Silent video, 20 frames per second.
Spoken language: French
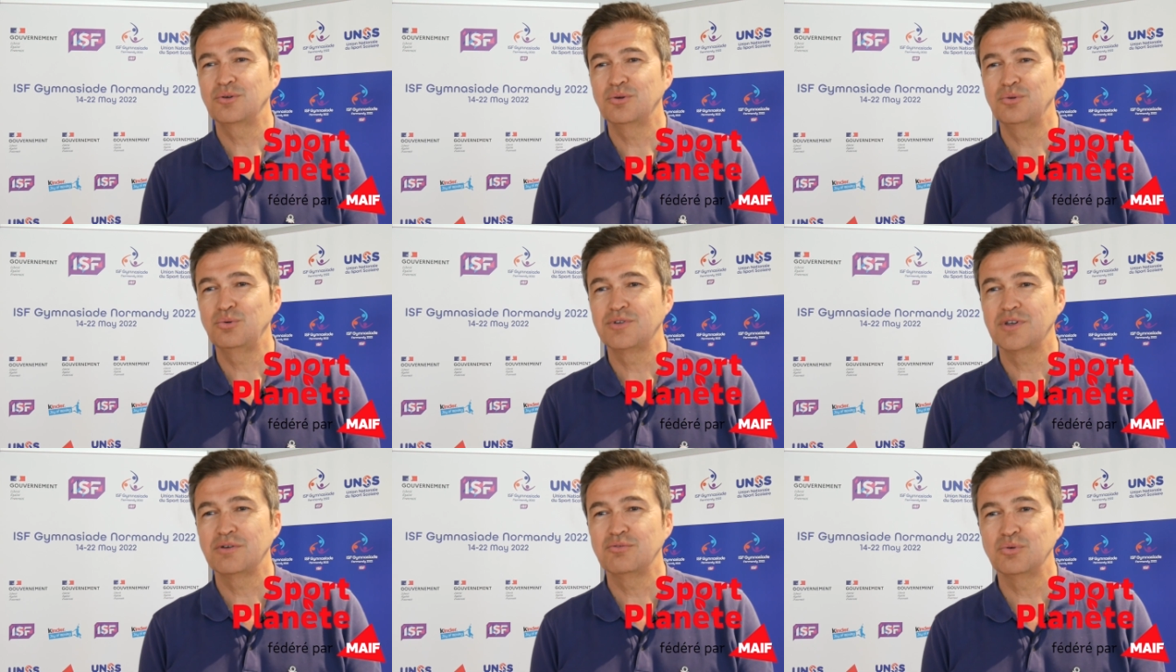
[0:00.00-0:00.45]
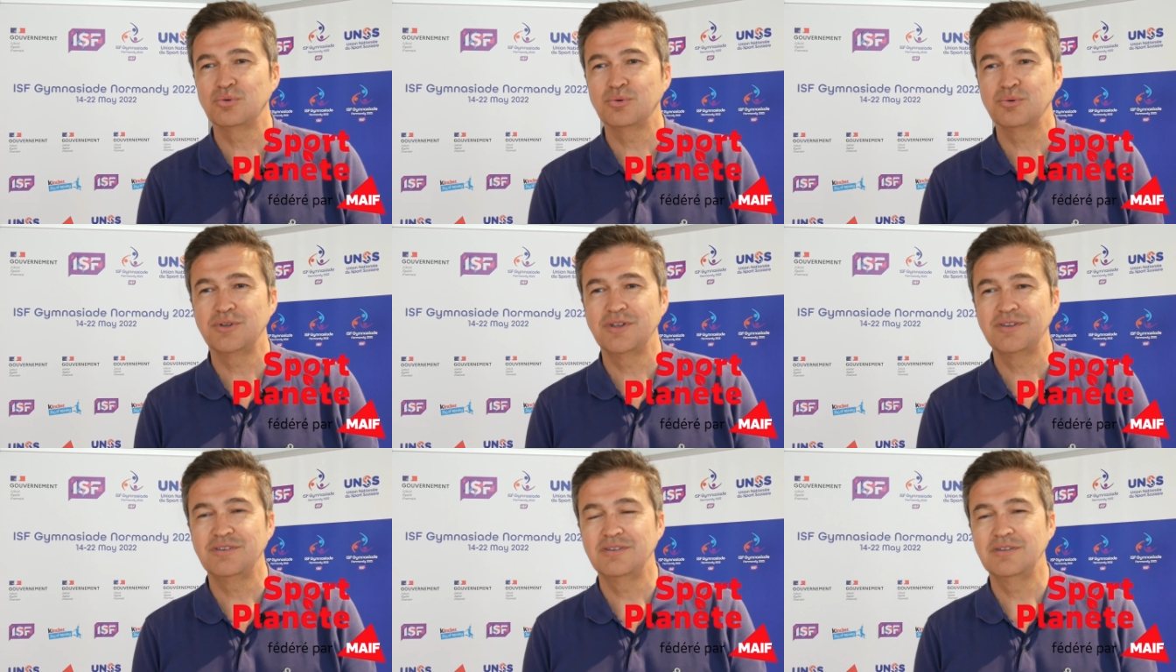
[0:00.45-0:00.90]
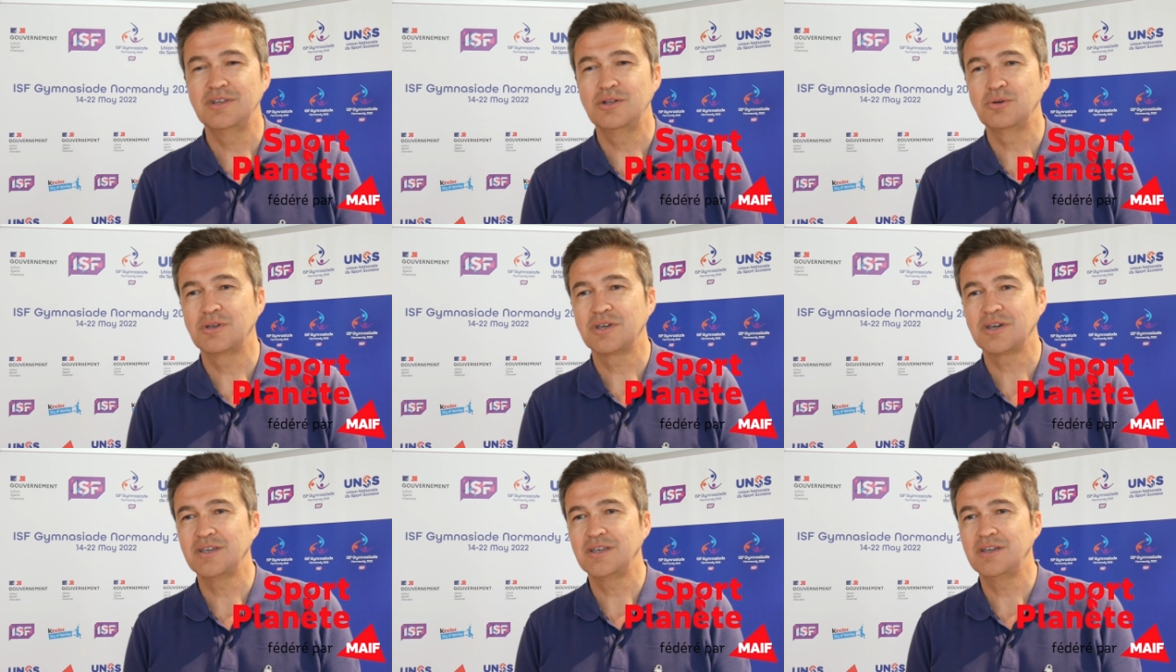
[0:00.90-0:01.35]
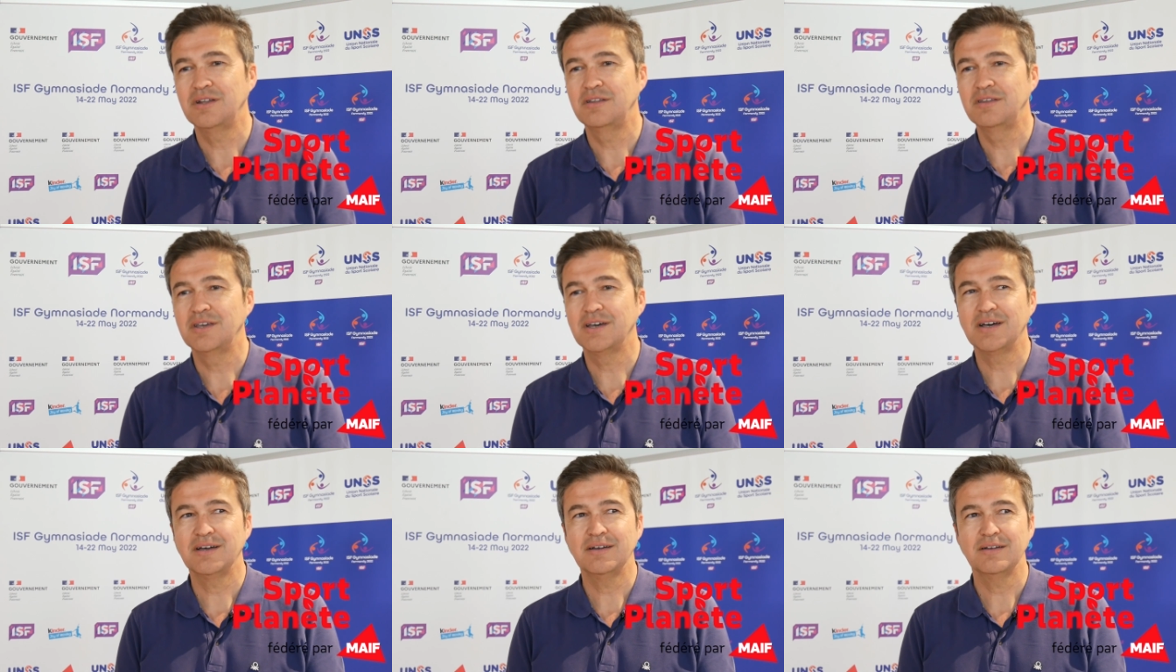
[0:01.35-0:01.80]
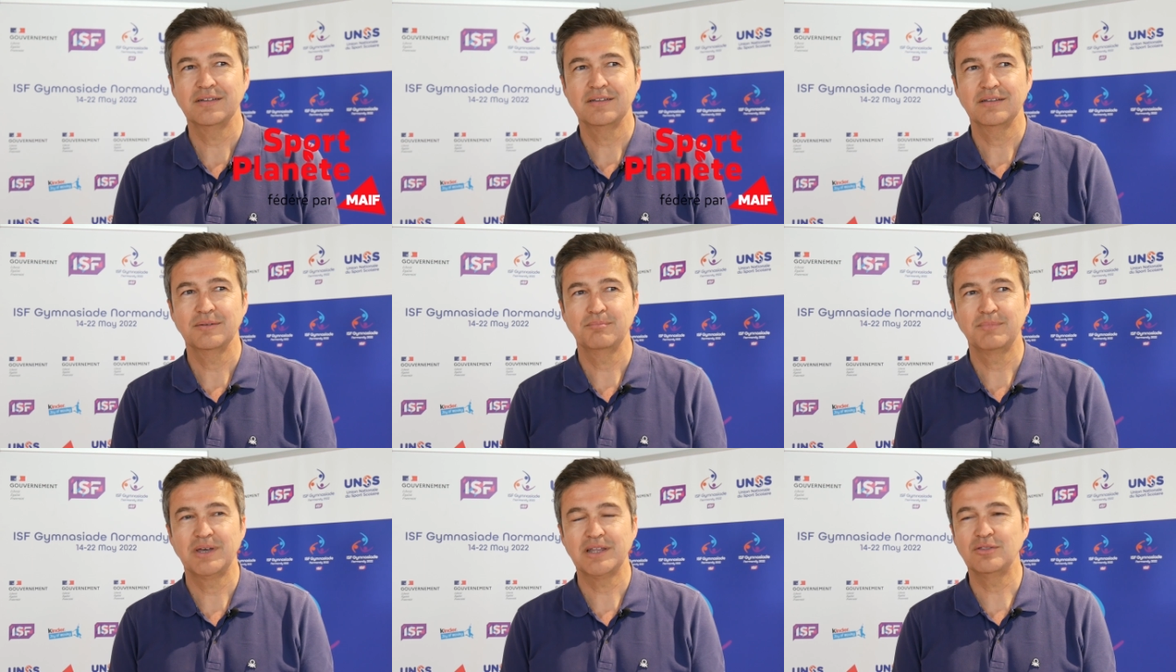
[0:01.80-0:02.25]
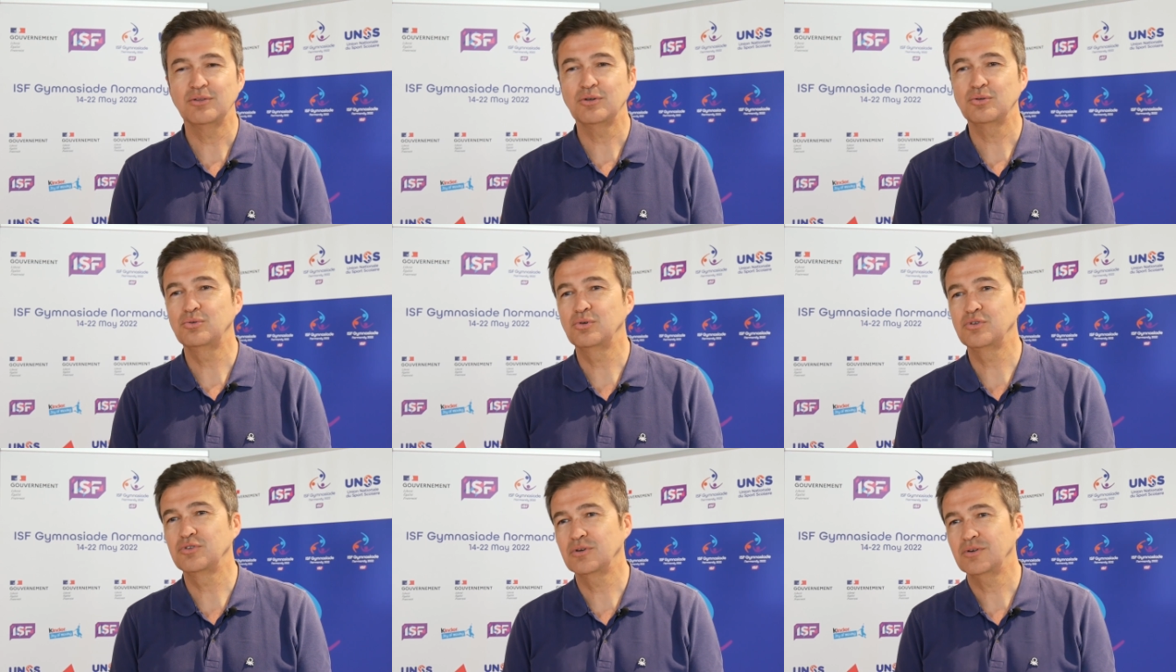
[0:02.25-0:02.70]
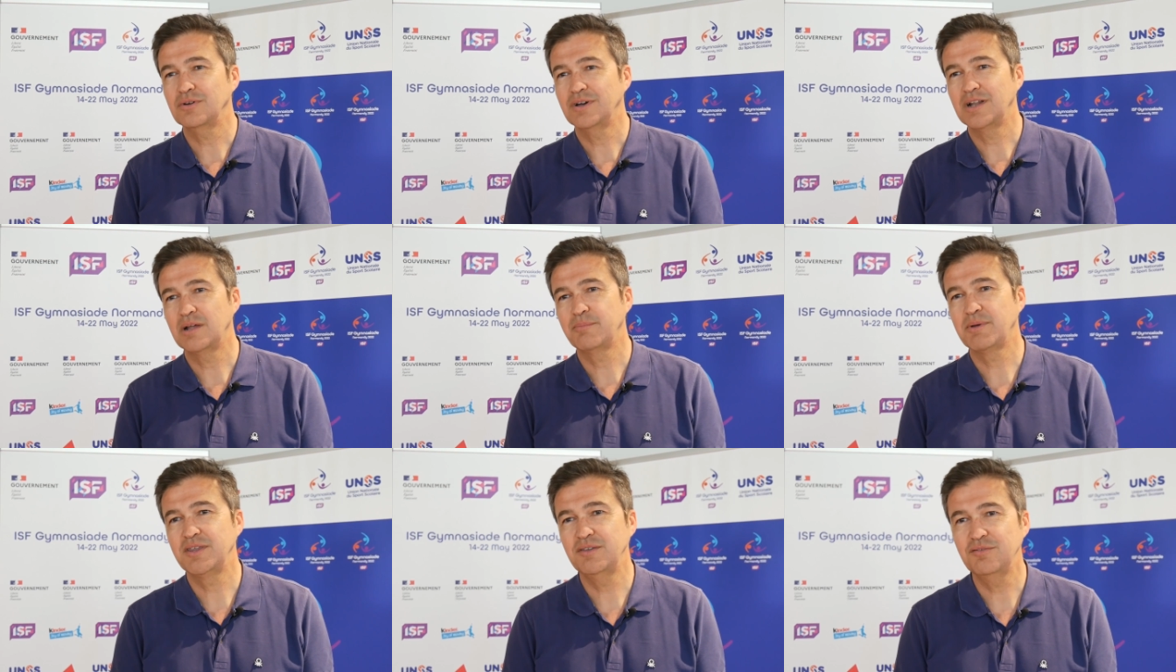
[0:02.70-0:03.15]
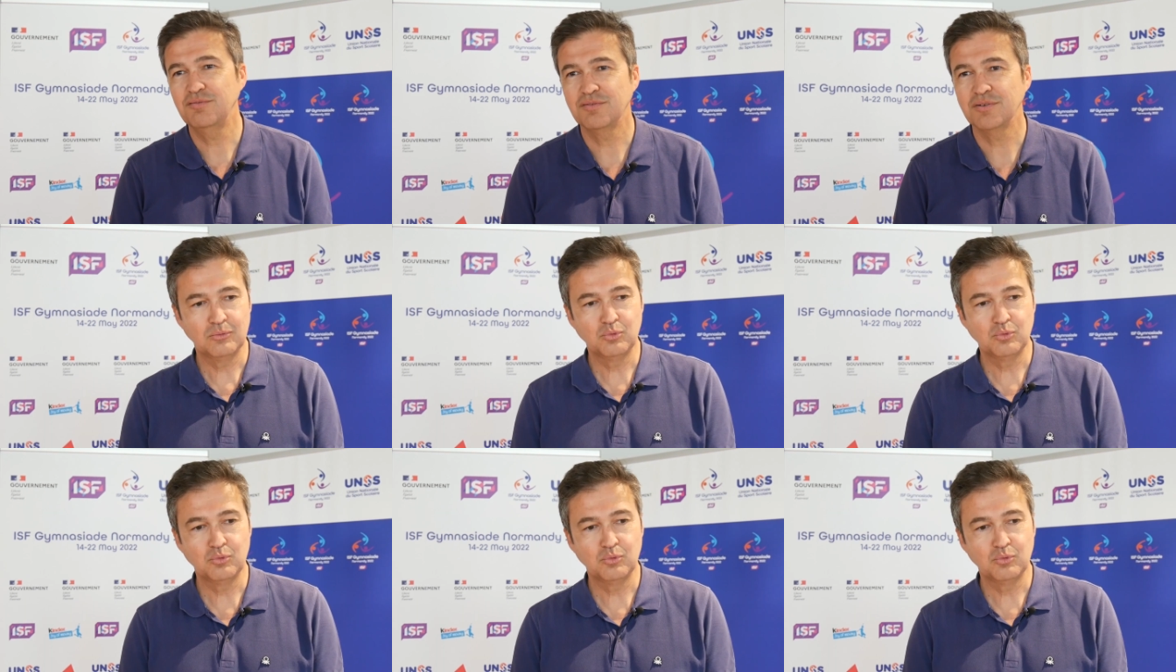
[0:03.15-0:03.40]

que nous avons décidé de créer il y a maintenant deux ans à la Maïf.